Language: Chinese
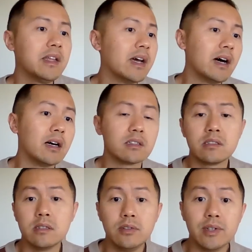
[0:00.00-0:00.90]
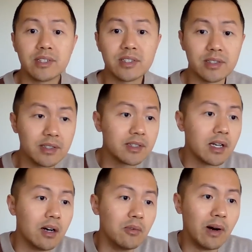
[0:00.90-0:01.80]
年啊四月十四
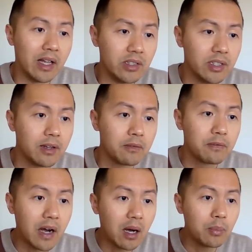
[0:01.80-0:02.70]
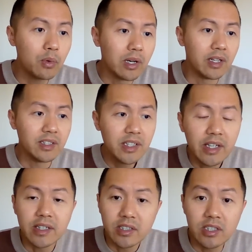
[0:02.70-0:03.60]
号晚间发布了
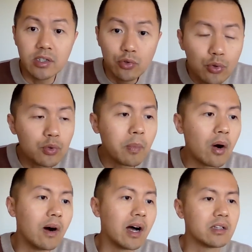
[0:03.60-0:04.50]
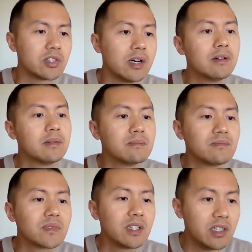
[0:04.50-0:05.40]
业绩预报啊，称
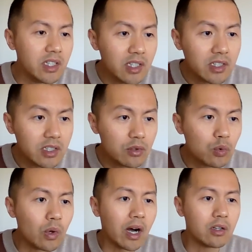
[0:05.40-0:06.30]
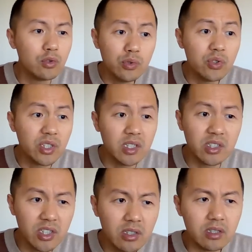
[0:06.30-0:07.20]
一季度啊预计
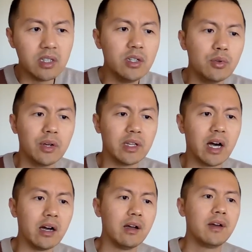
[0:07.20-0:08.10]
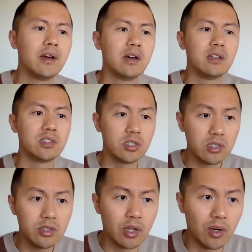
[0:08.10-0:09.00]
净利润啊
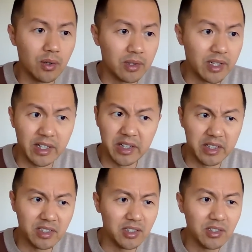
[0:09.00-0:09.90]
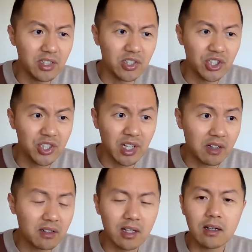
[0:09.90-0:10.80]
只有哎仅仅
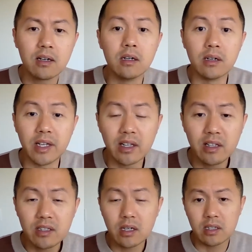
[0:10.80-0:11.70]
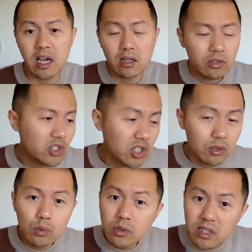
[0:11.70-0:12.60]
相当可怜。你想，它都几
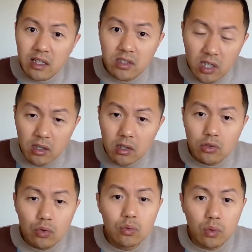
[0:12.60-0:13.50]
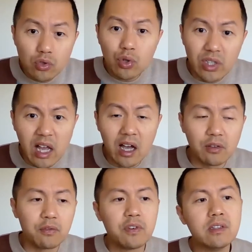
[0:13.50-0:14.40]
乎占整个中国最大
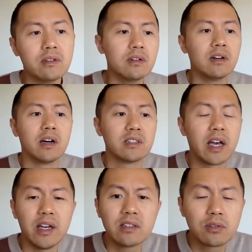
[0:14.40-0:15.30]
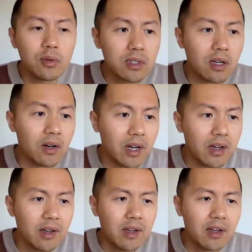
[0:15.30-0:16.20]
的份额啊，才是多少啊？
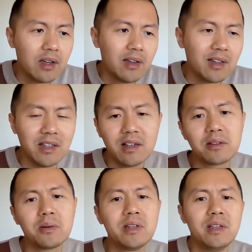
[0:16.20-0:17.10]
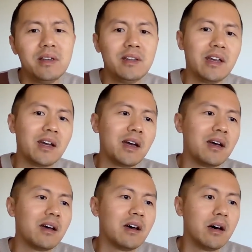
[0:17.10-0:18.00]
一个多一点
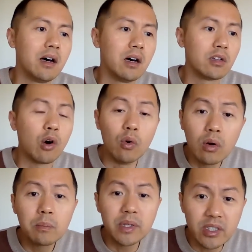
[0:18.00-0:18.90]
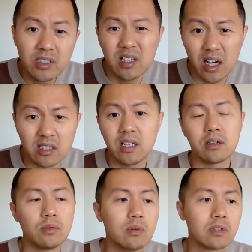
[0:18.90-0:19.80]
啊，同比下
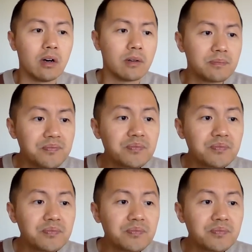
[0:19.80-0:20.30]
降多少？